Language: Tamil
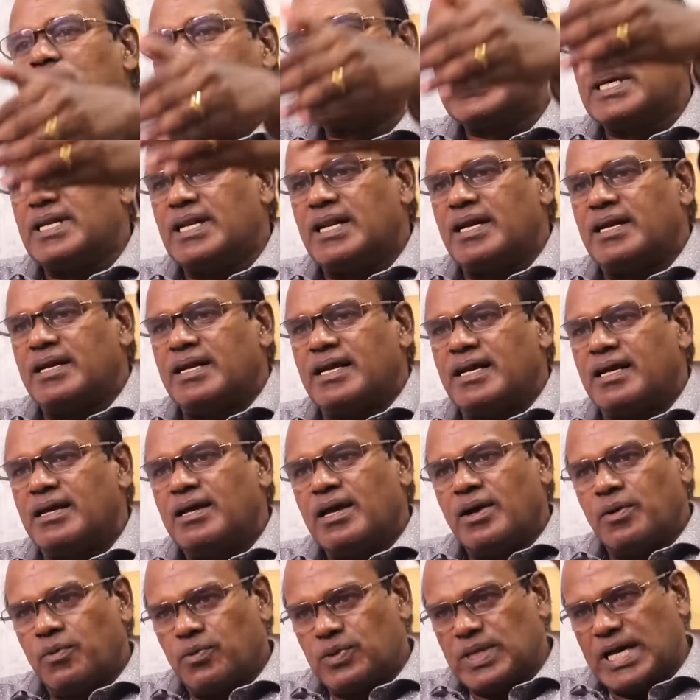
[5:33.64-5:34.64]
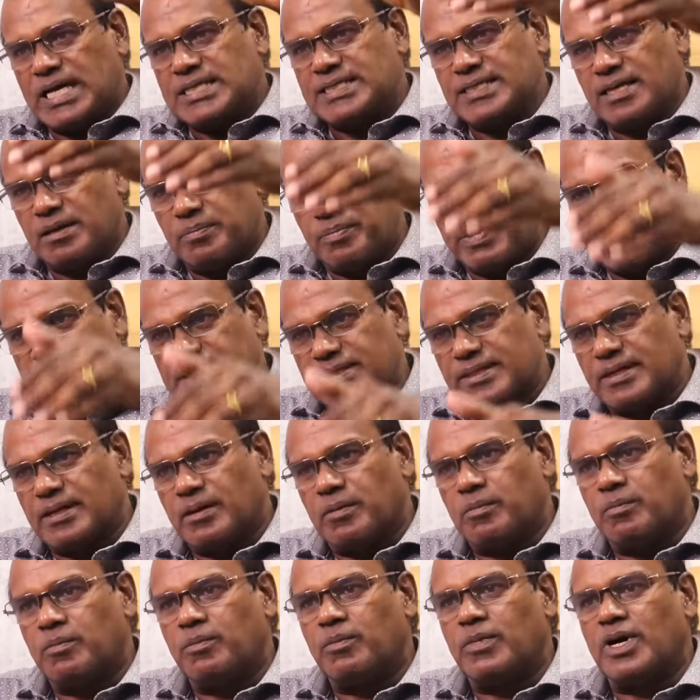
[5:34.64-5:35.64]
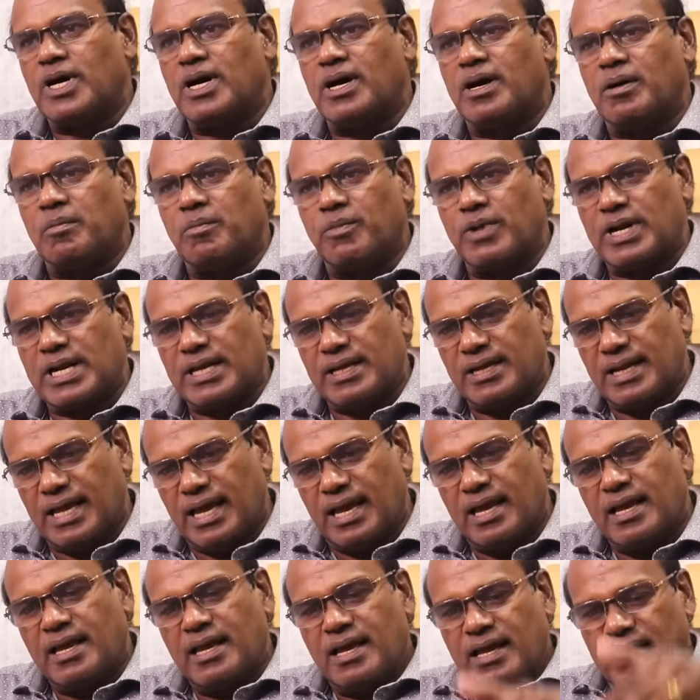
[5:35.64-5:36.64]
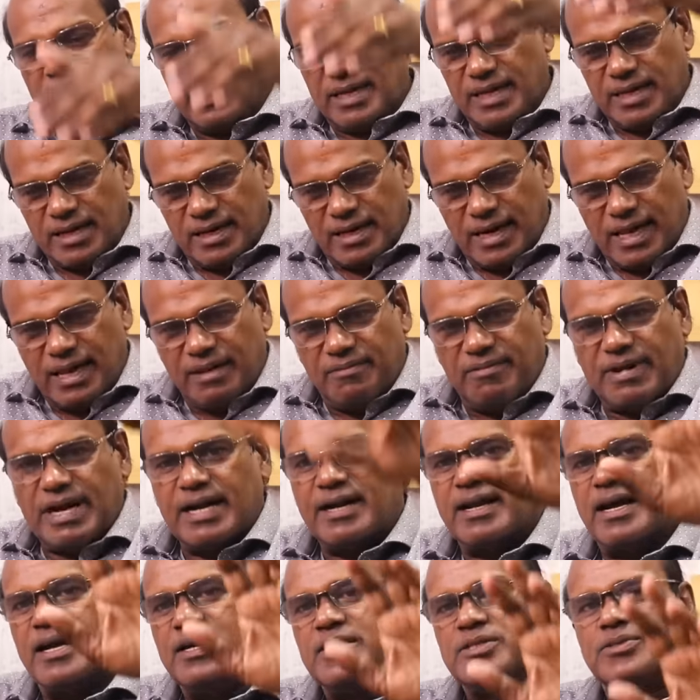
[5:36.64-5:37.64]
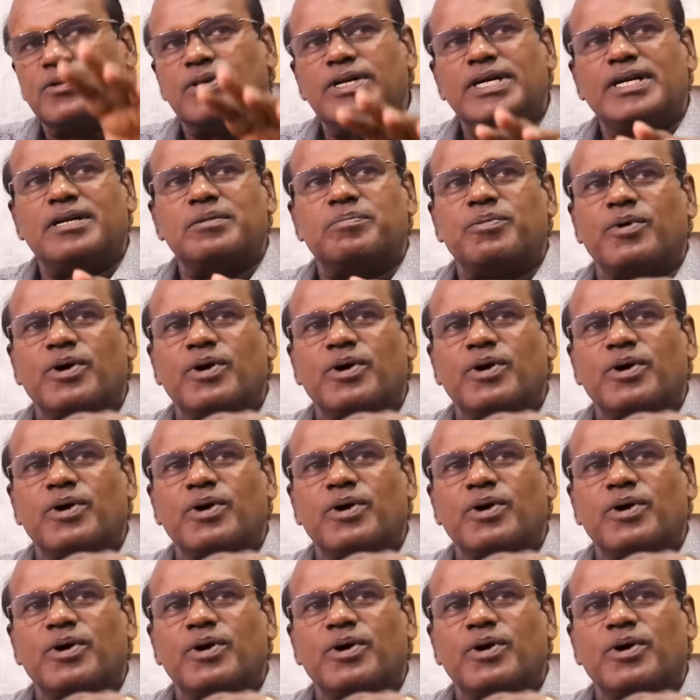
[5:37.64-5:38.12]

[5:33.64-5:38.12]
ஒர்த்து இல்லைன்னு உதாசீனப்படுத்தின முறையில நீங்களே வேண்டாம்னு சொல்லிட்டு